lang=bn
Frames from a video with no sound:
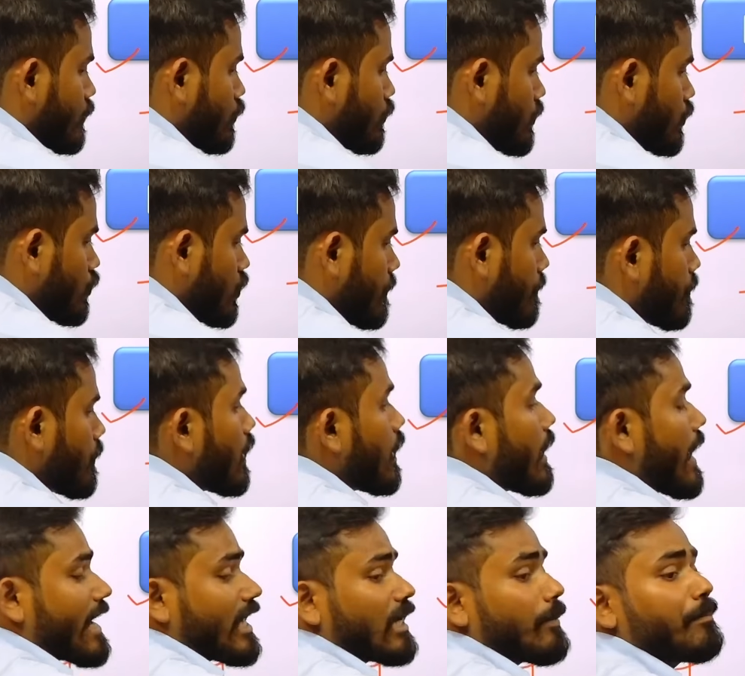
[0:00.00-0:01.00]
তুমি যদি
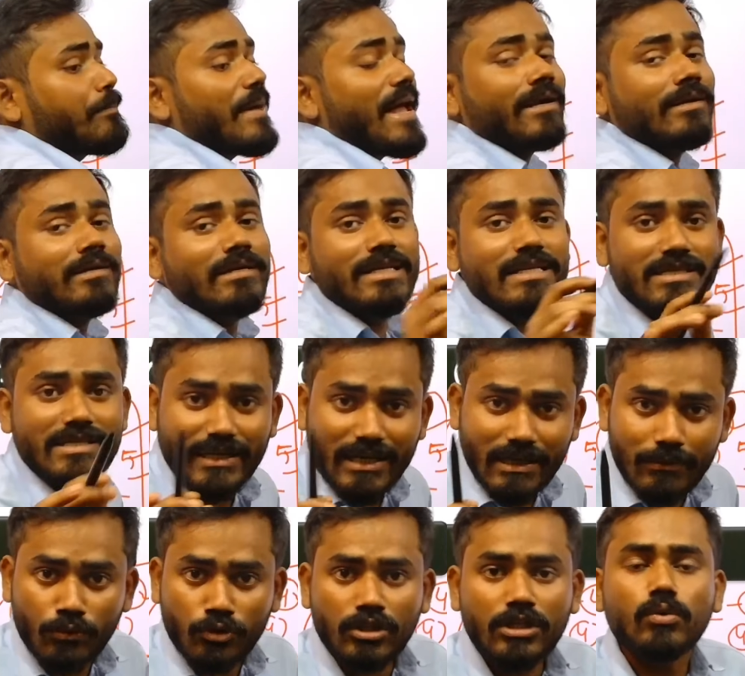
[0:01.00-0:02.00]
একটা প্র্যাকটিস সেটের
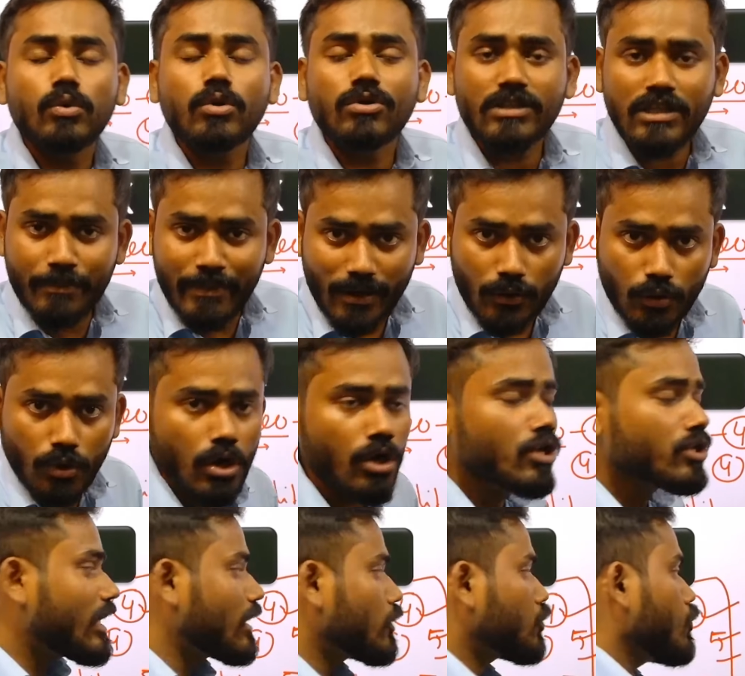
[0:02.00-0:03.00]
মধ্যে করতে পারো
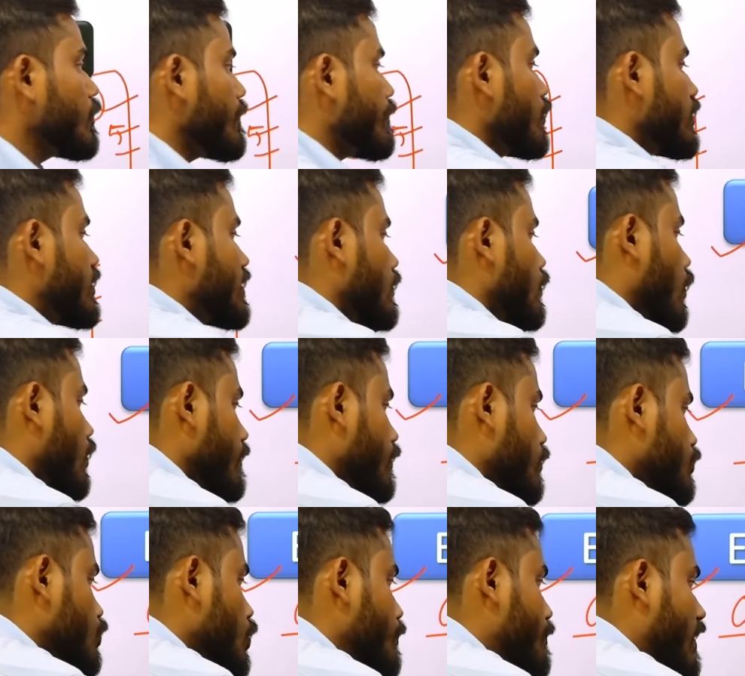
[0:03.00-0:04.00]
তাহলে তুমি পরীক্ষার হলে
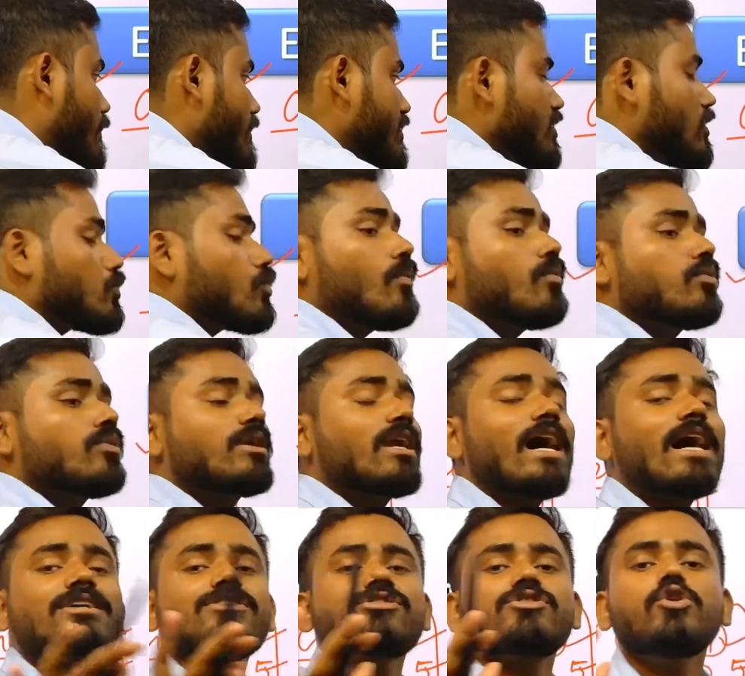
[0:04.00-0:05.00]
বসেও পারবে সেটা কমন না
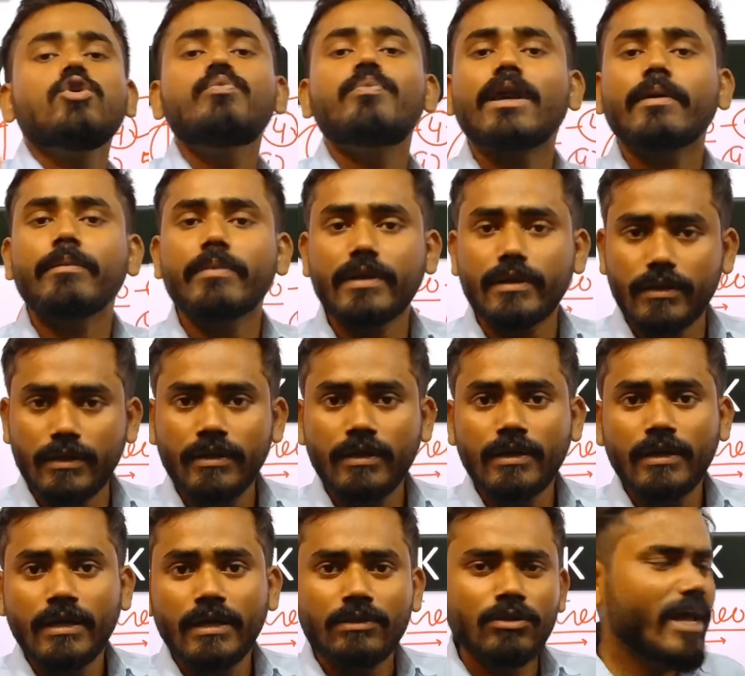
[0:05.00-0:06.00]
আসলেও পারবে
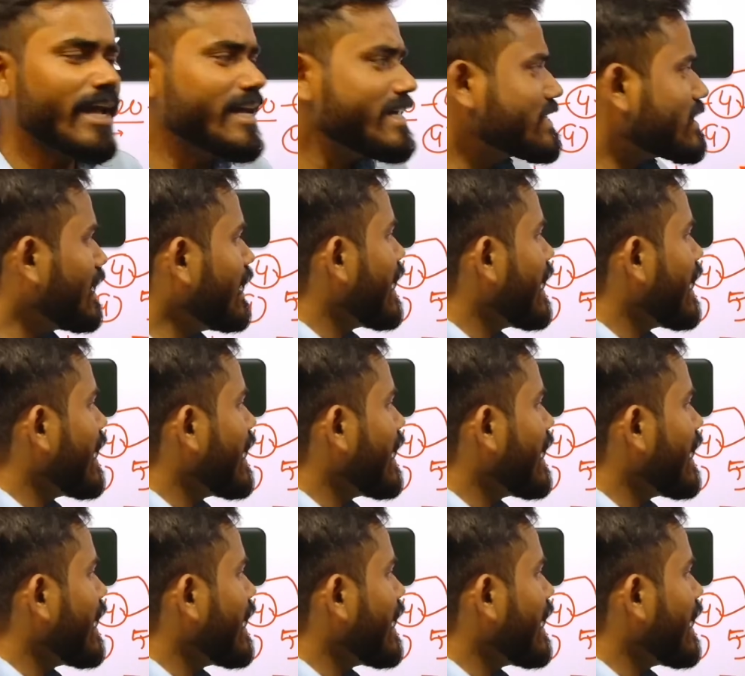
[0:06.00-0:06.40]
তা ইজিলি